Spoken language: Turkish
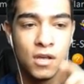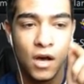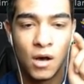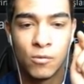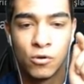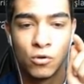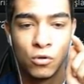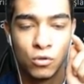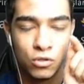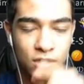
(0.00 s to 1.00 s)
Abone
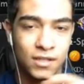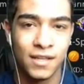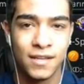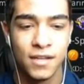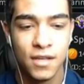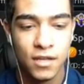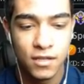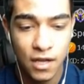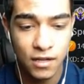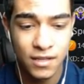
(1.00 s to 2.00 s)
olun tıklayın.
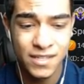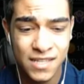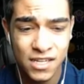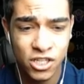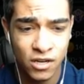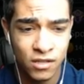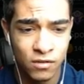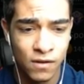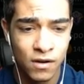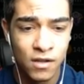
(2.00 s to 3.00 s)
Yanında işareti
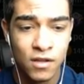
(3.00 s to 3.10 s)
var.